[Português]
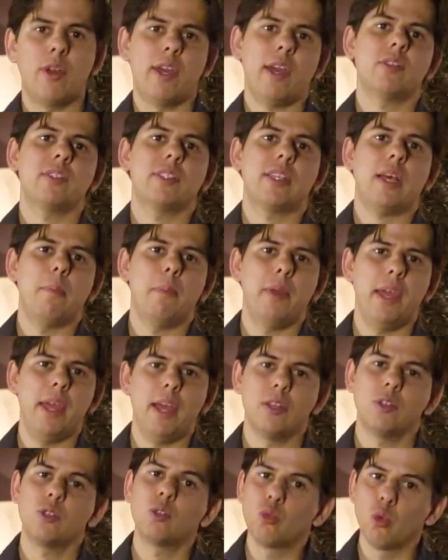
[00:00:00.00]
Eu quero
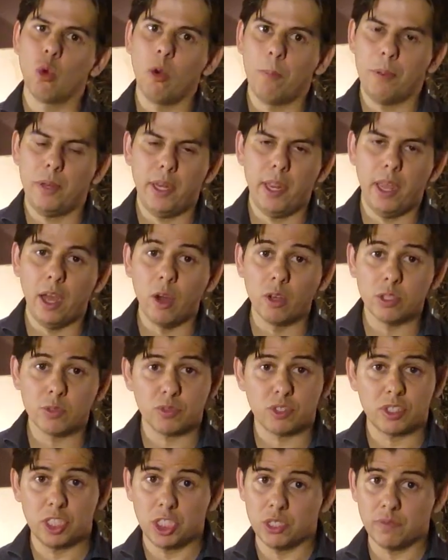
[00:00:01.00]
saber a sua opinião.
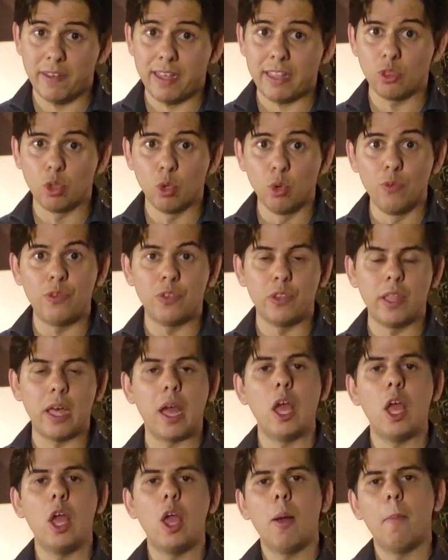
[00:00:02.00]
Se você tiver
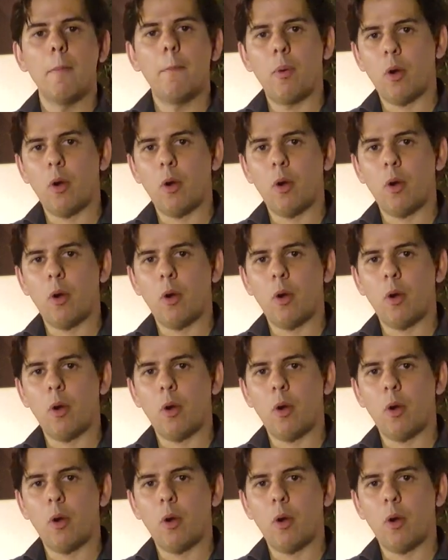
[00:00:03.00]
dúvida,